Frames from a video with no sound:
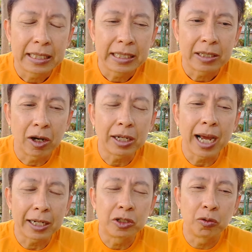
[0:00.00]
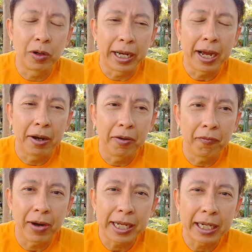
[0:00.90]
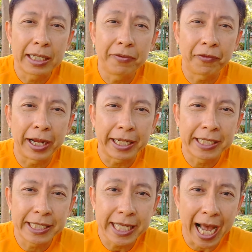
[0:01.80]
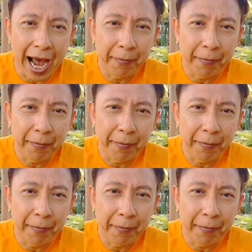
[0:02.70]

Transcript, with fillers: ค่อนข้างชัวร์นะ ว่าจะขึ้นเฟสสาม